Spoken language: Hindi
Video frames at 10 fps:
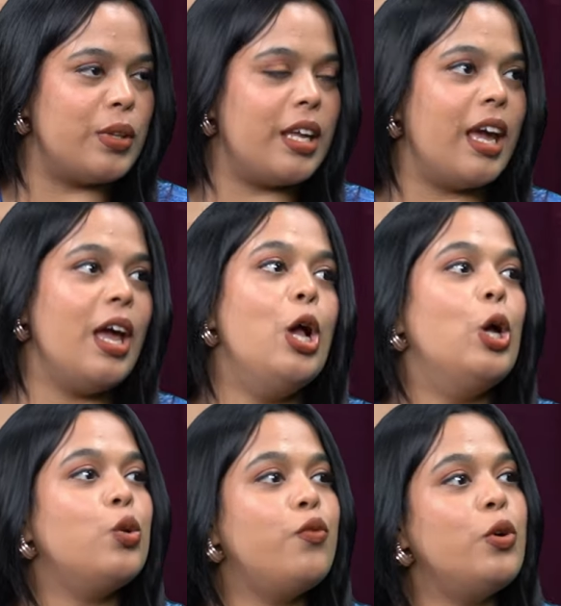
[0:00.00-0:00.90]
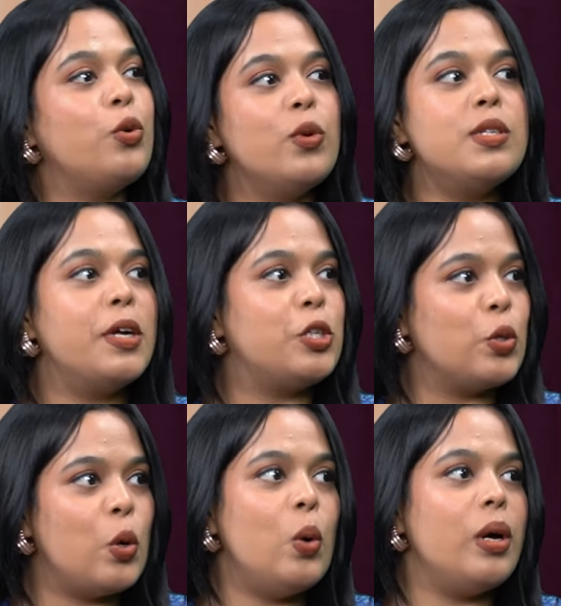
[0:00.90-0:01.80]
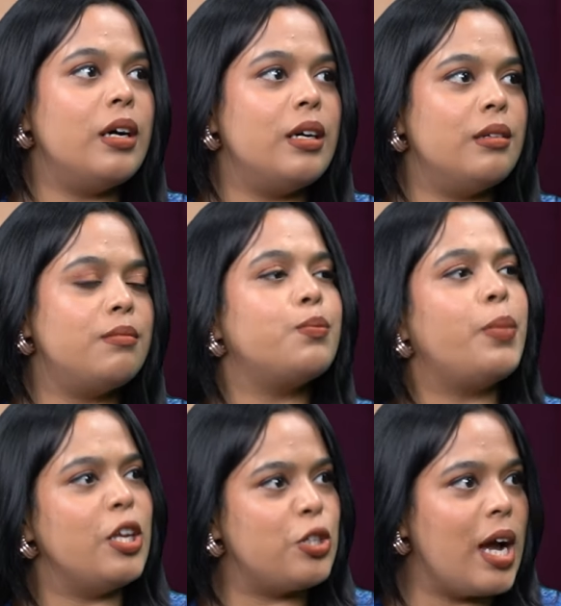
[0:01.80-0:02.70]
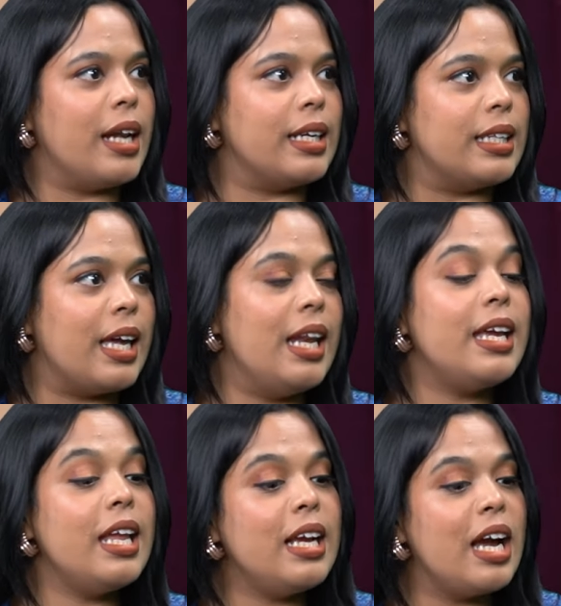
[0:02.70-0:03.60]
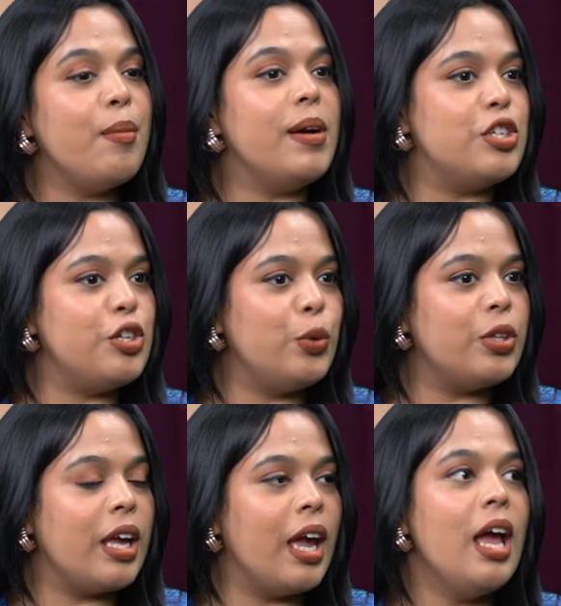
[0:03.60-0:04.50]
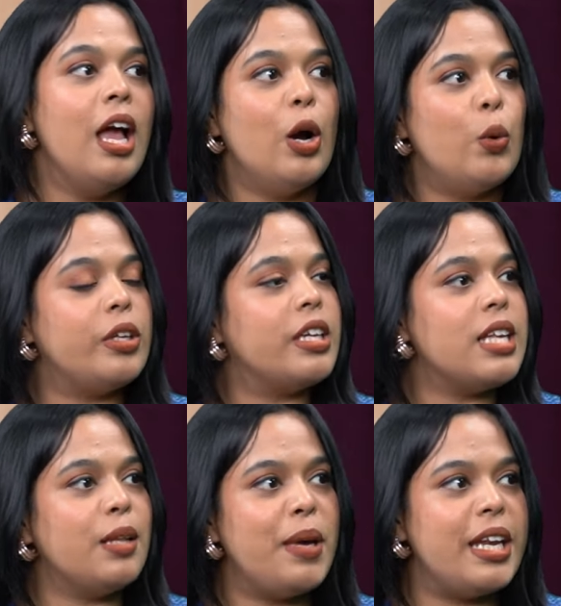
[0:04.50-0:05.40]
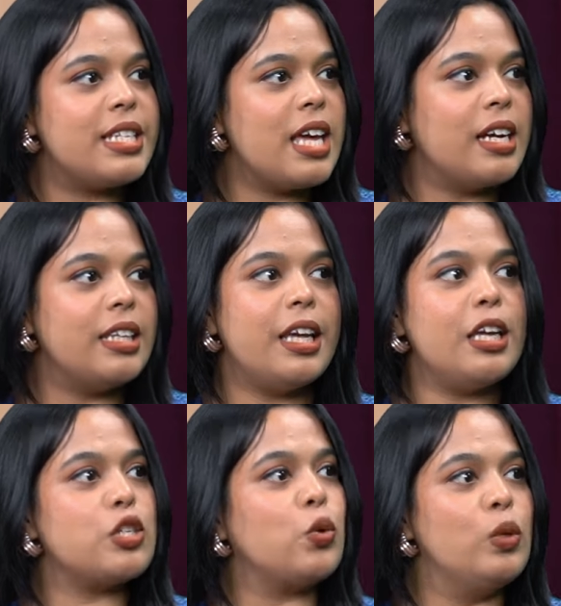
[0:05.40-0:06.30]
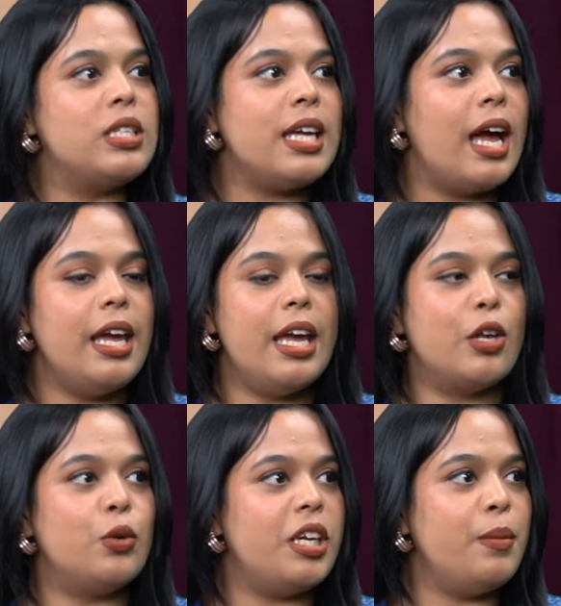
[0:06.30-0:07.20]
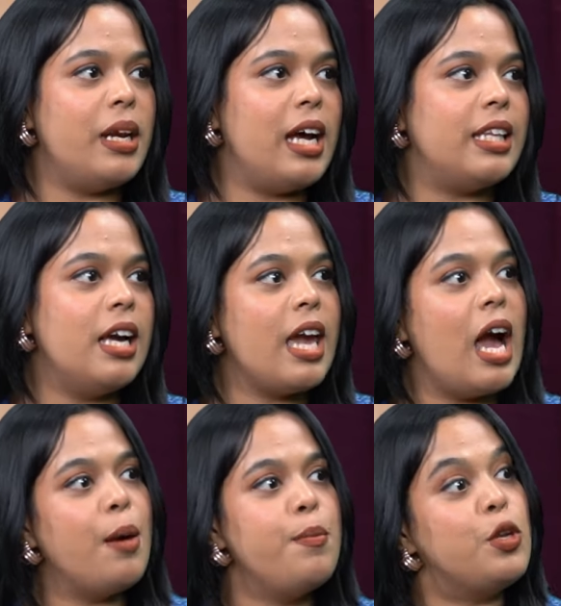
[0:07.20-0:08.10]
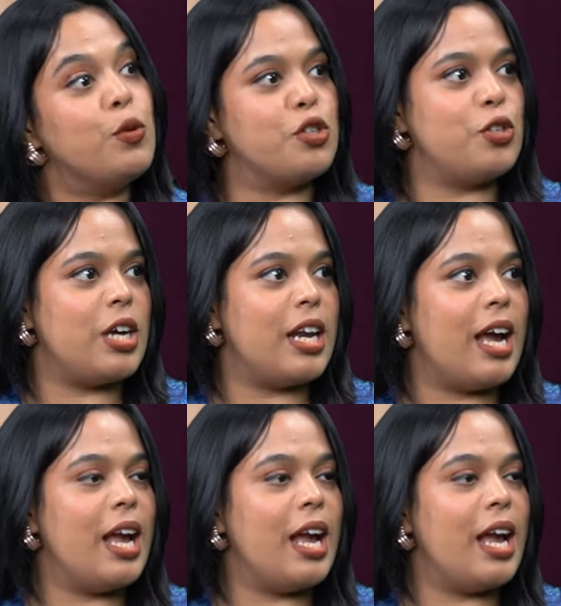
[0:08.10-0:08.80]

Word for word: होते हैं तो वो रूल्स बच्चों को परेशान करते हैं लेकिन कई बच्चे होते हैं उनके साथ पेरेंट्स क्या करते हैं स्कूल से आए एक रूटीन बना दिया कि अब ट्यूशन जाना